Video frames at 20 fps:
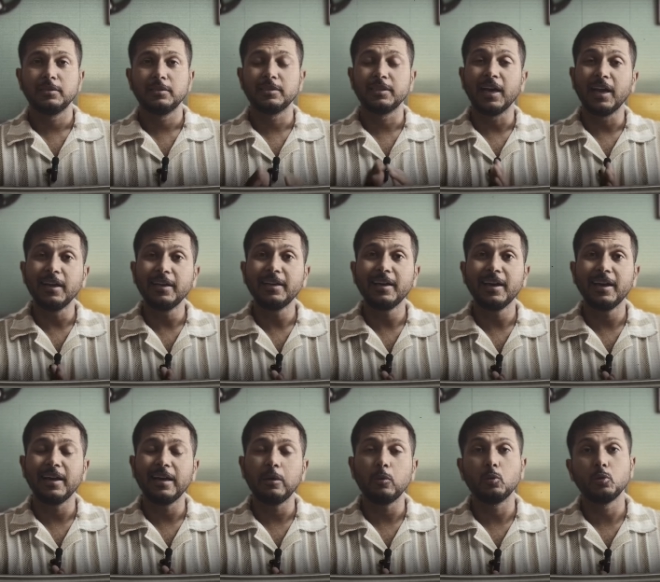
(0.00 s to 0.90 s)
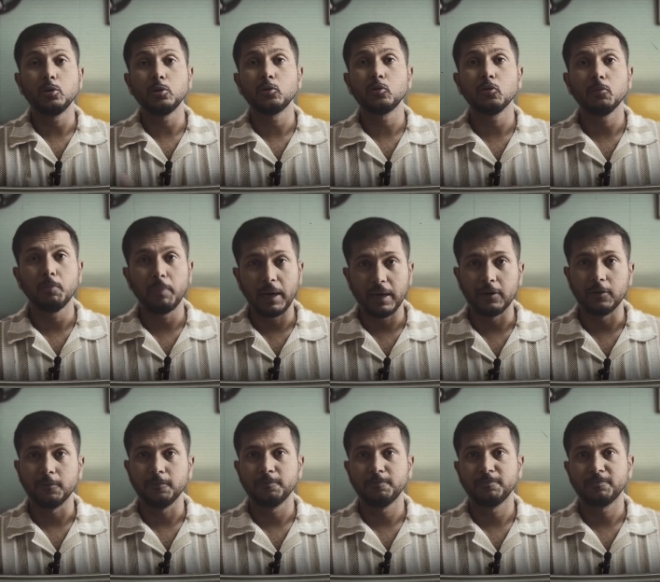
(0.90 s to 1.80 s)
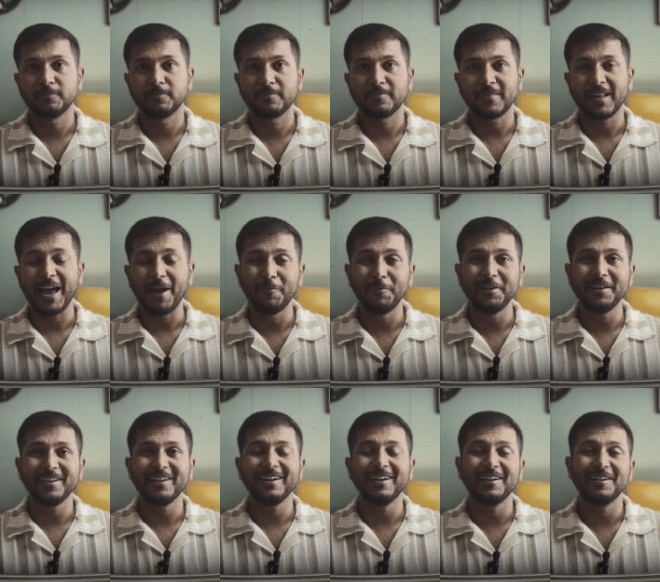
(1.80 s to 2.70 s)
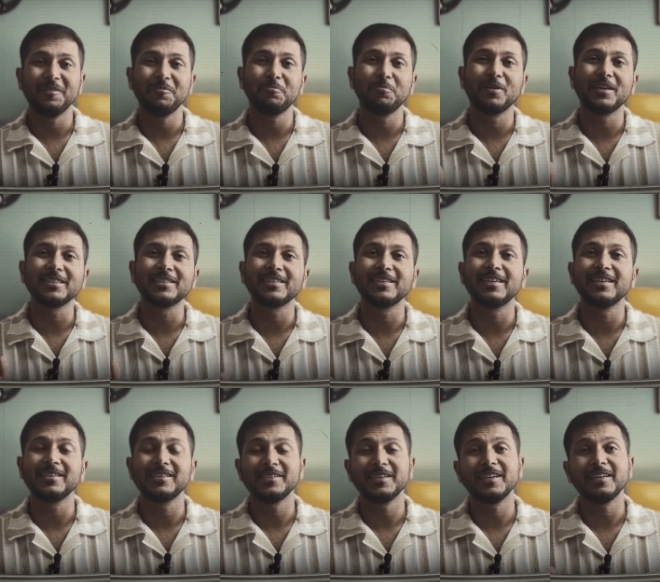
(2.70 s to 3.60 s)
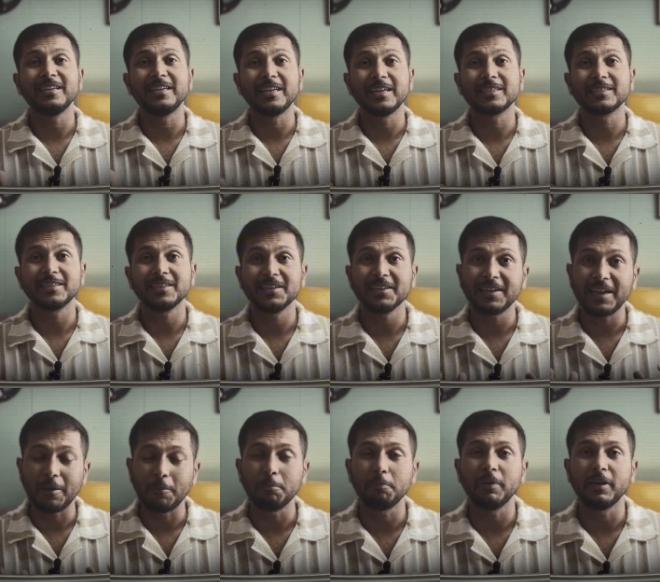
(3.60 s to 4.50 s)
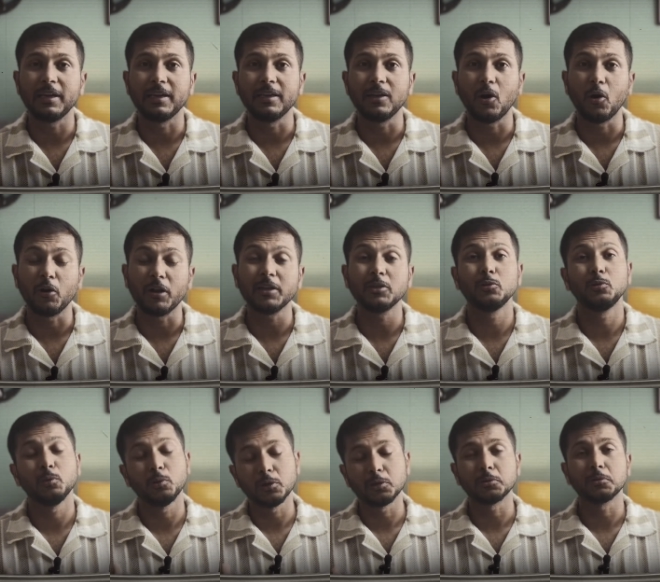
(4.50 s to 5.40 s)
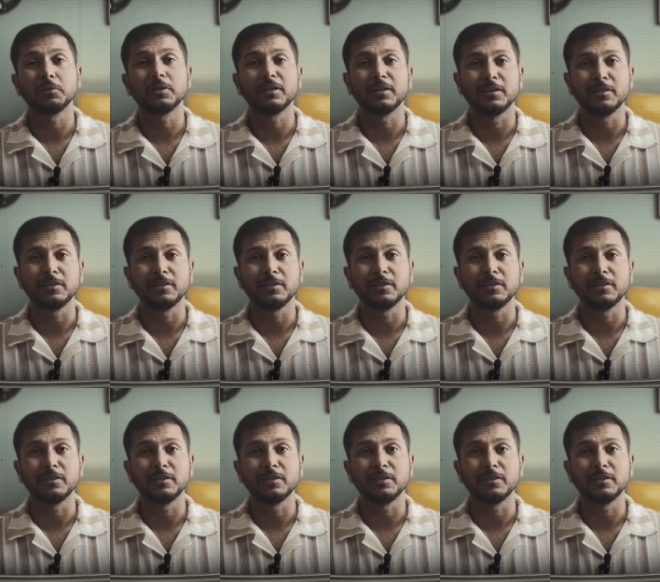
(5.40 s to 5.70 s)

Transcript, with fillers: সালটা উনিশশো বারো আমেরিকার প্রেসিডেন্সিয়াল ইলেকশনের ক্যাম্পেইন অনেক জোরে সোরে